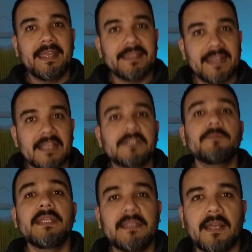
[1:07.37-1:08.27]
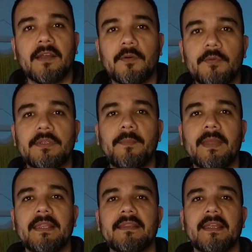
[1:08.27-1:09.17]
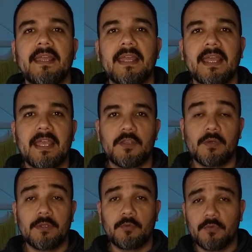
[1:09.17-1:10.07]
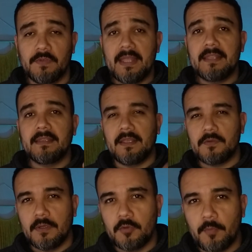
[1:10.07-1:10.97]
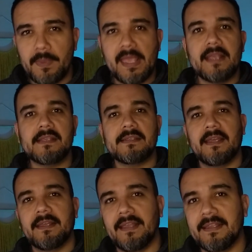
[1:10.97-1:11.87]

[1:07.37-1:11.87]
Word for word: que transmitan justamente eso que tú sientes, eso que tú piensas,